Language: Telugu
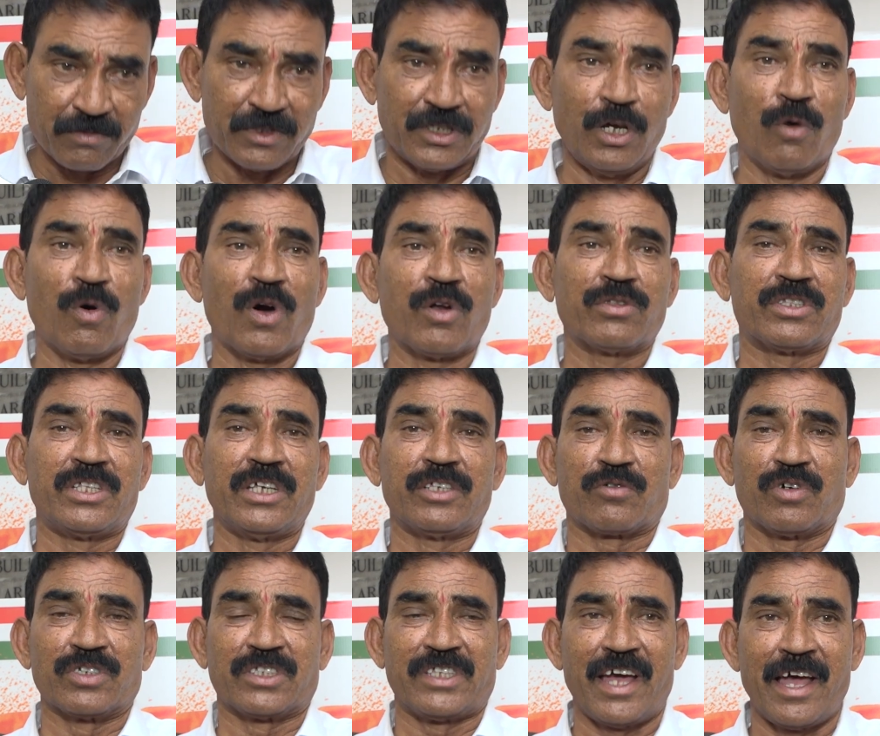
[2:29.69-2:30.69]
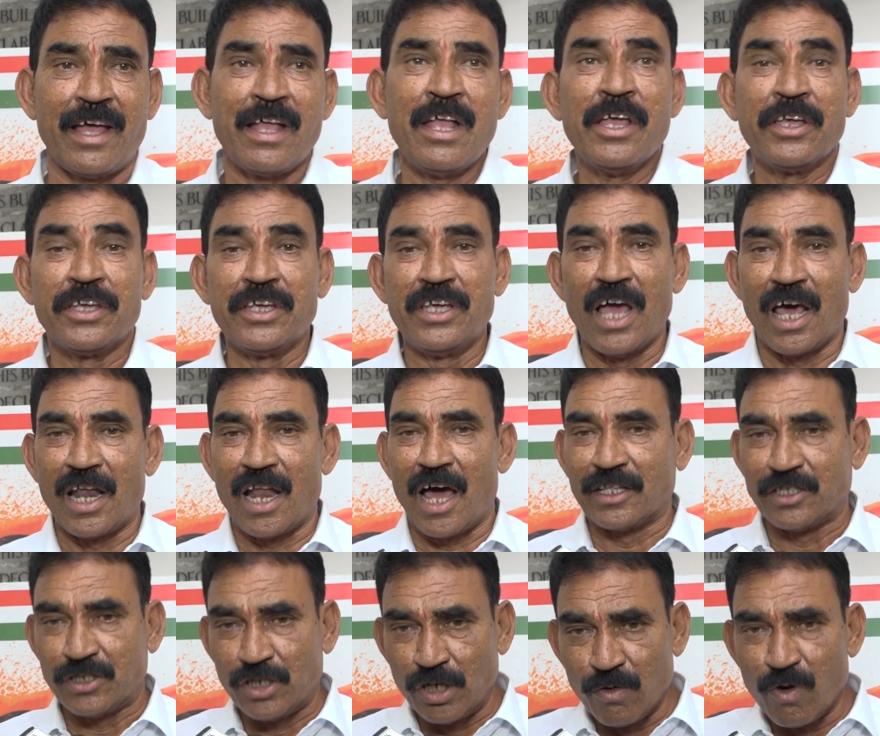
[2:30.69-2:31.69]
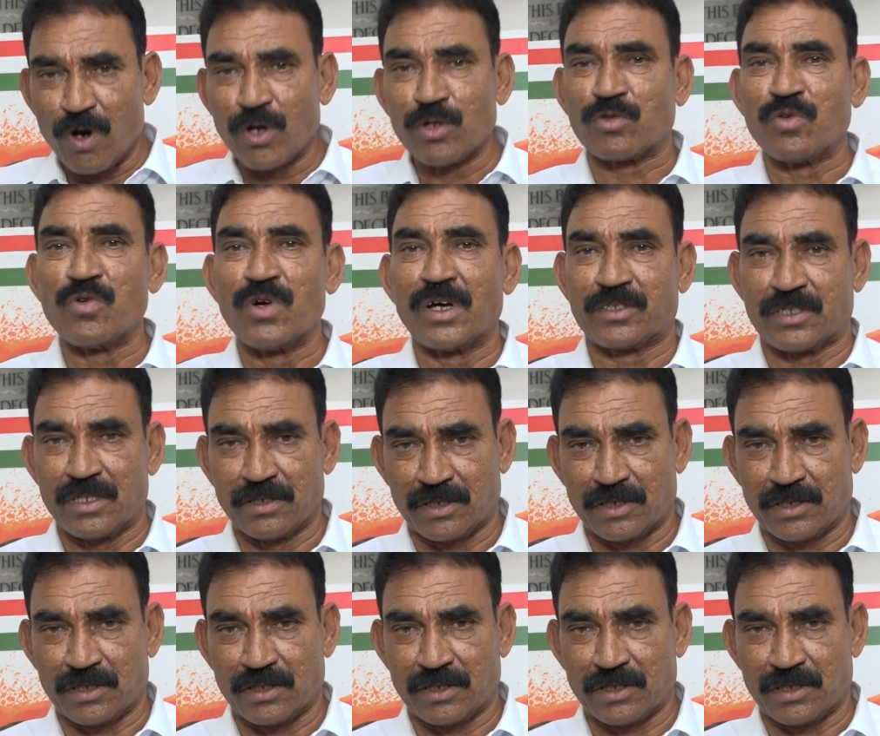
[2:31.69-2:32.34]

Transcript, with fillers: జీవోను తీసుకొస్తే ఇవాళ ఆ జీవోను తుంగ